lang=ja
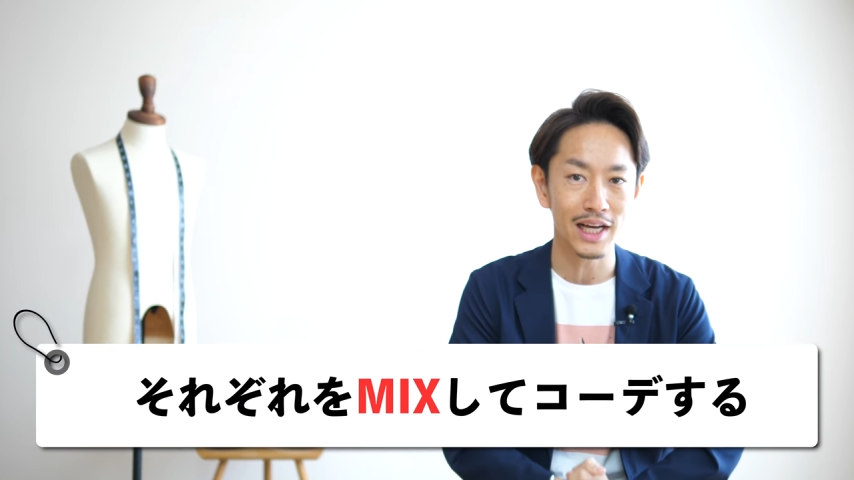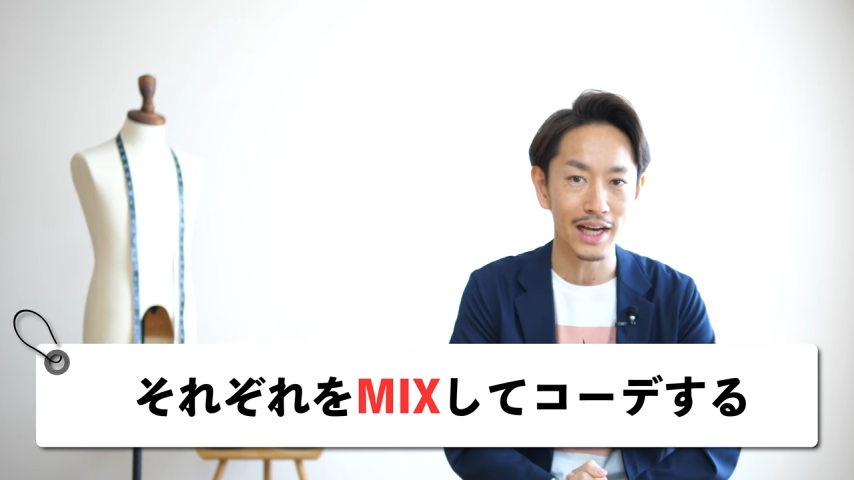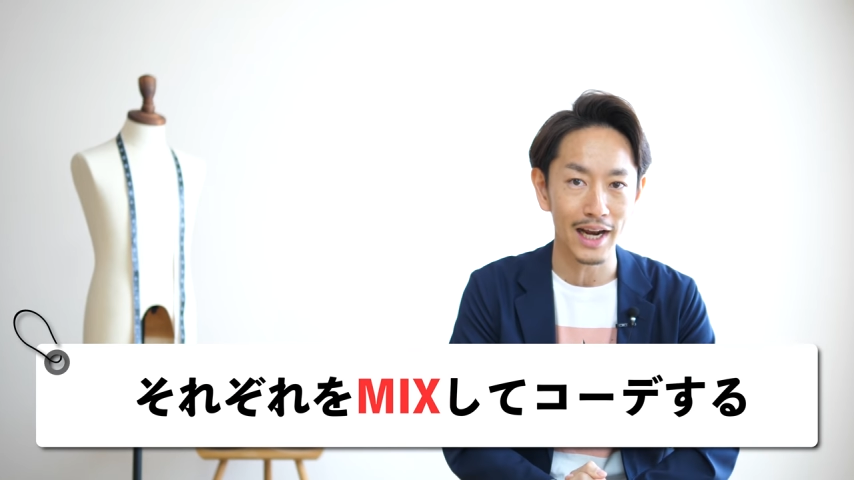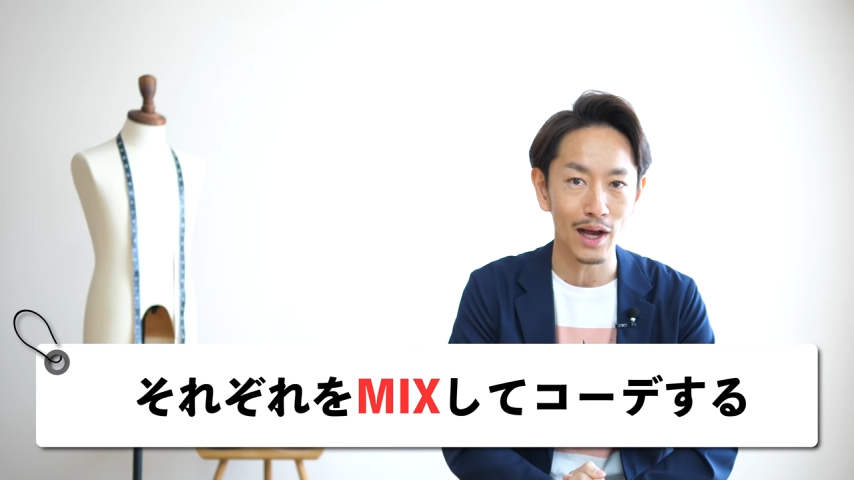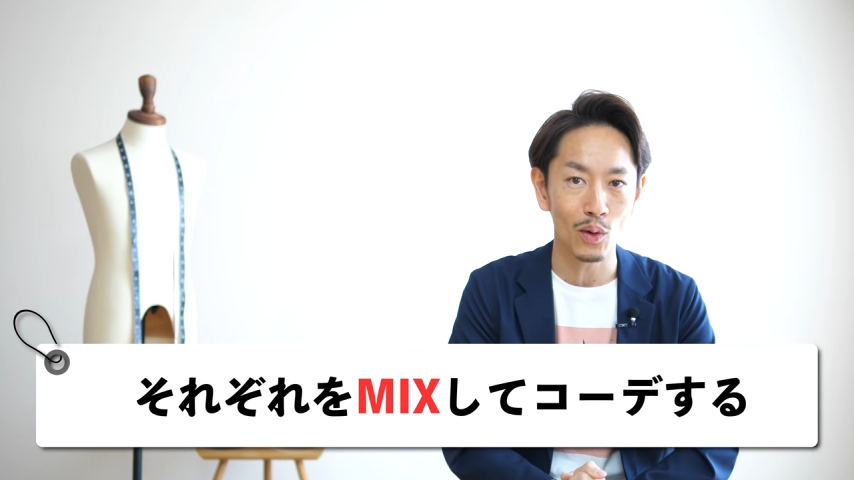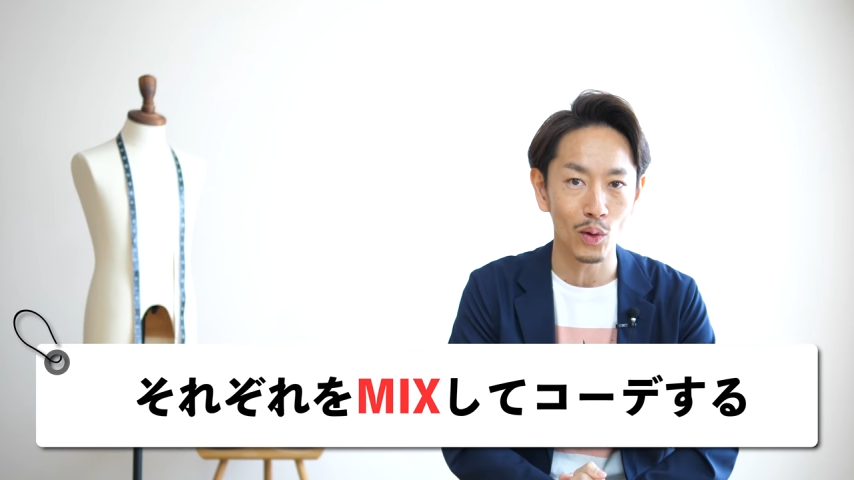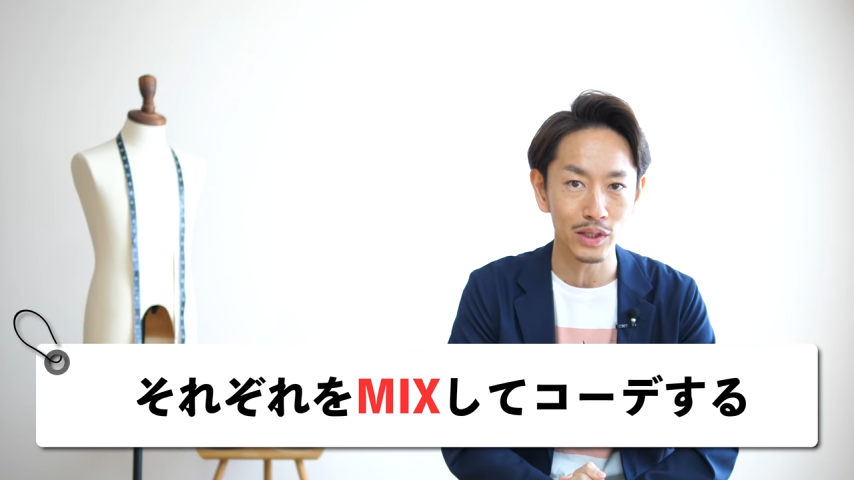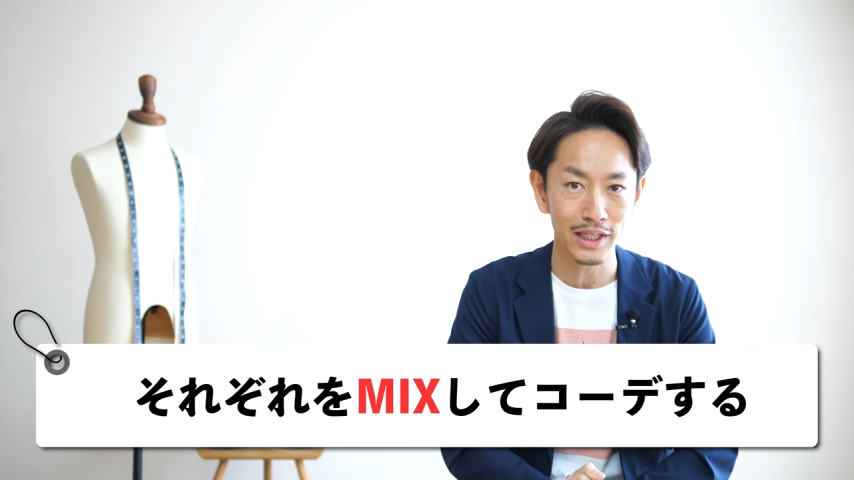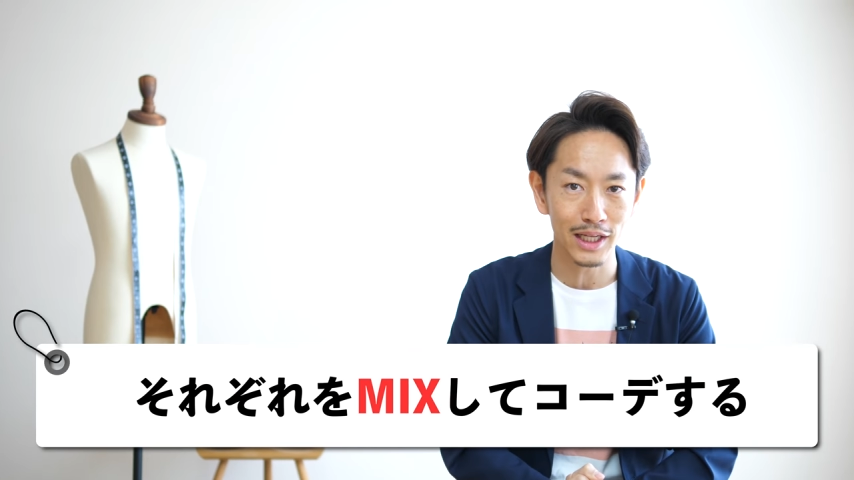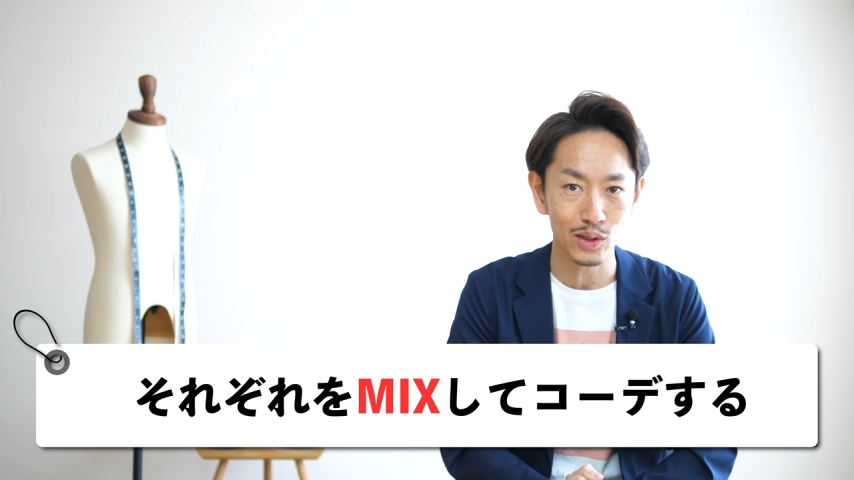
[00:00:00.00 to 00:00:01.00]
ながら
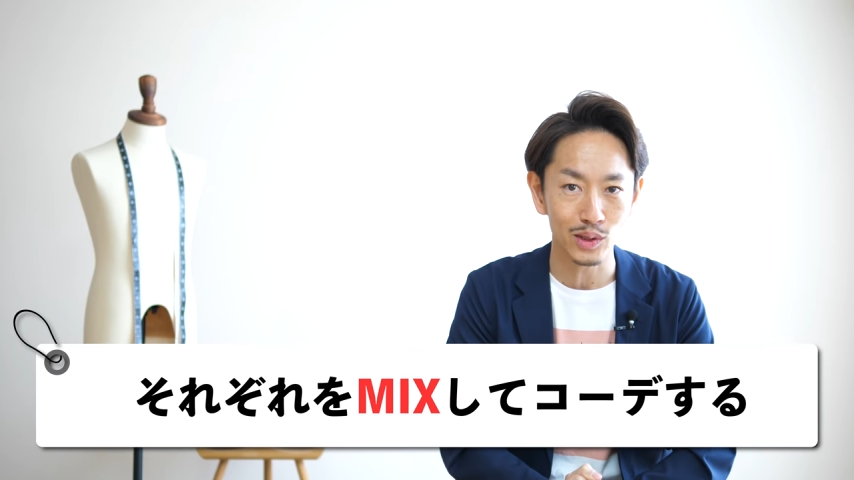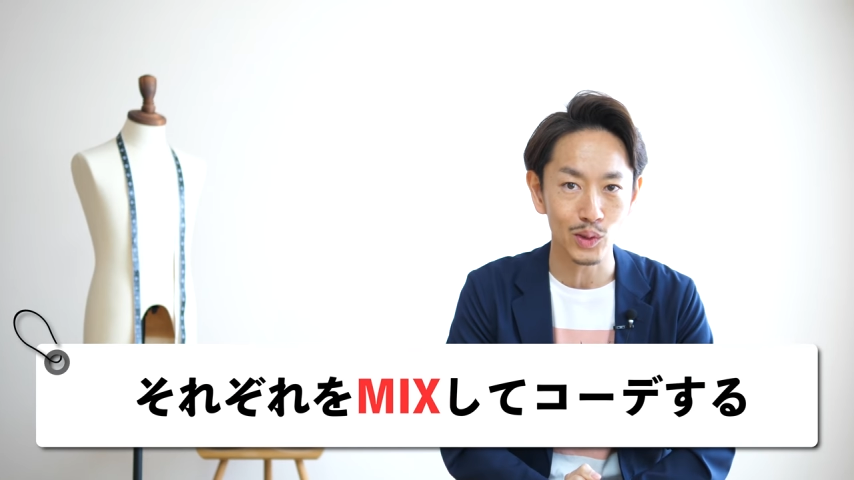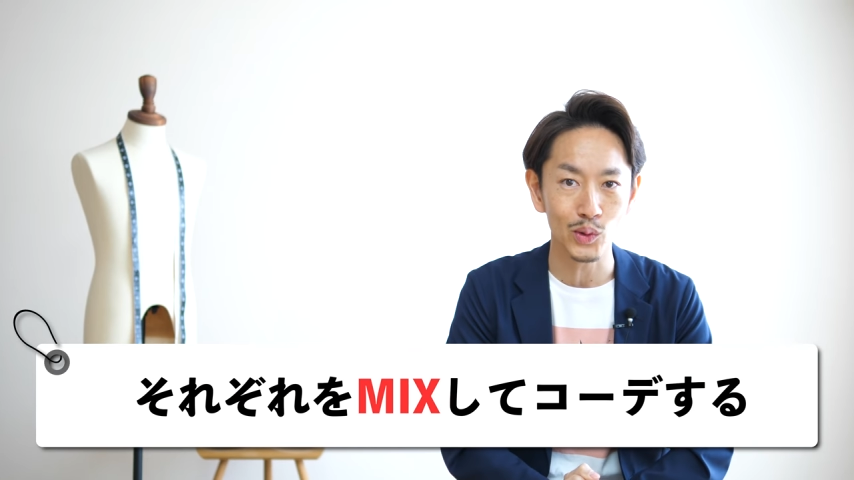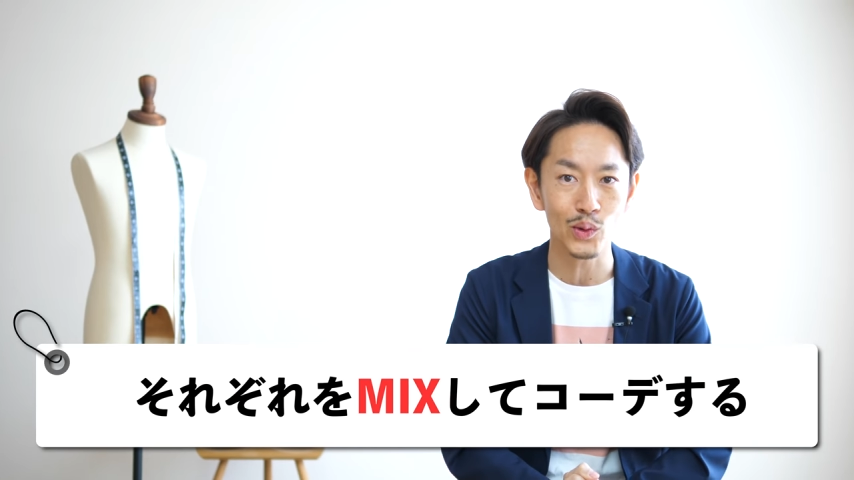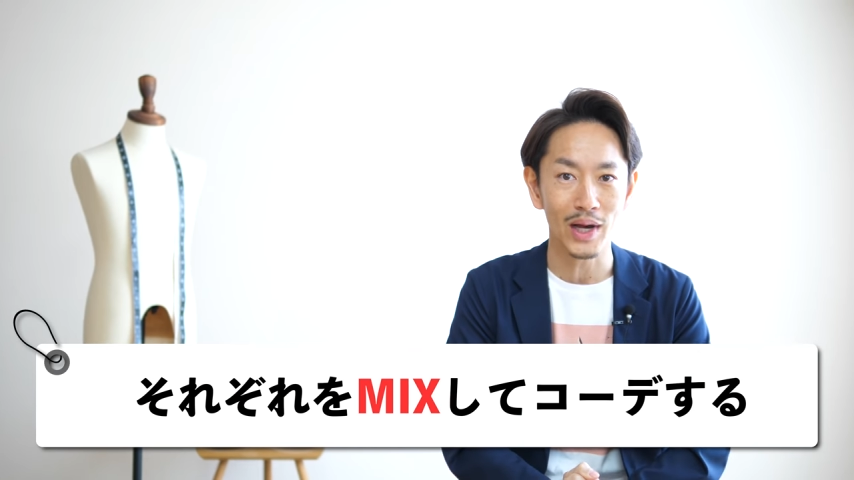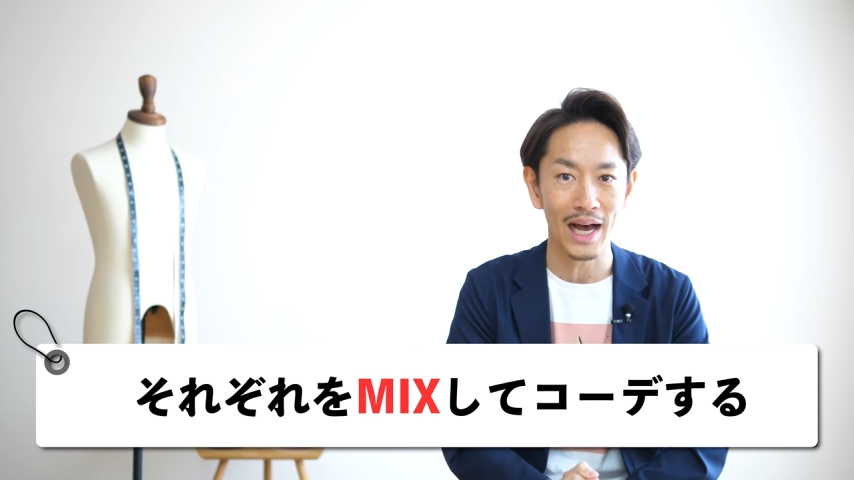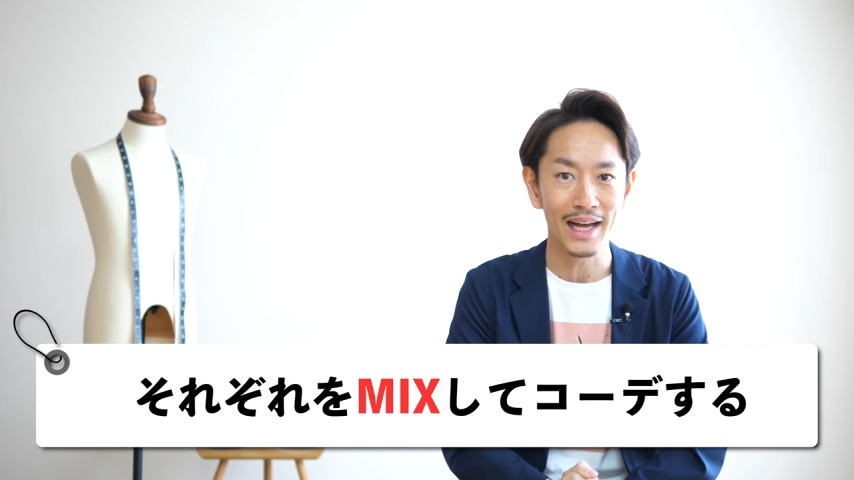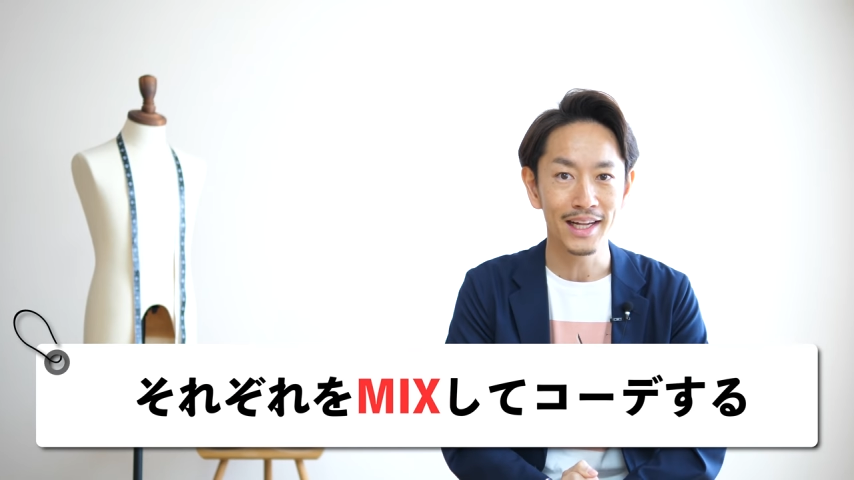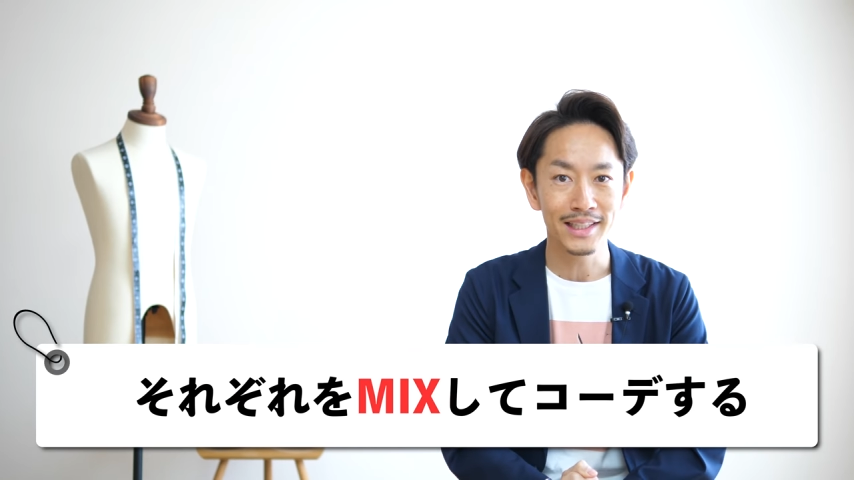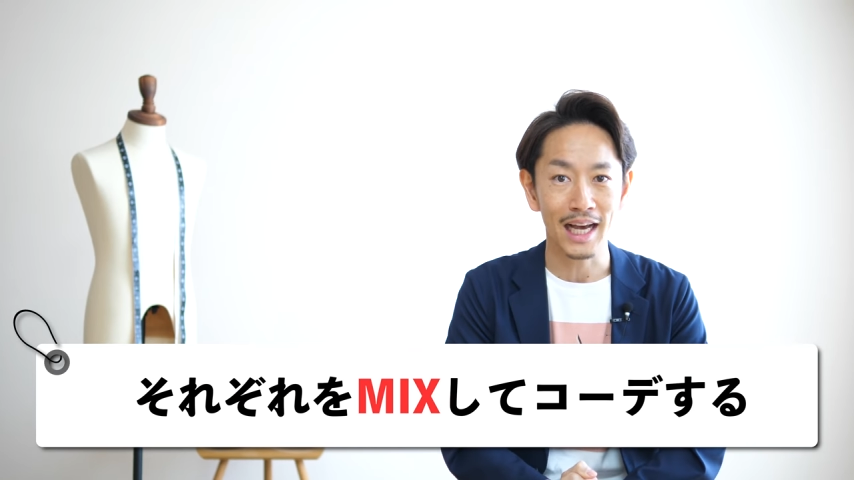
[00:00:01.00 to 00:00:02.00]
コーディネートすることが